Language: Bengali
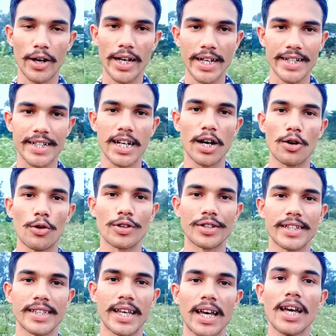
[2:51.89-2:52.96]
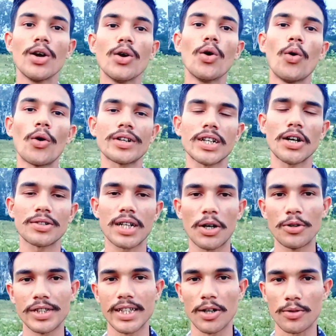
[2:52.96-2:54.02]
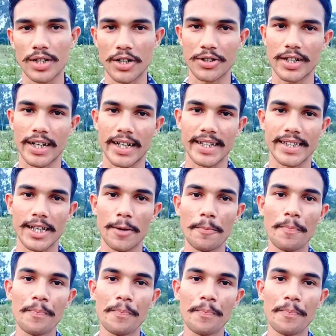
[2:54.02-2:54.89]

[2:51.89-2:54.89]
আইয়া শেয়ারও করছে যে ওটা ওটা হয়েছে ওটা ওটা গেছে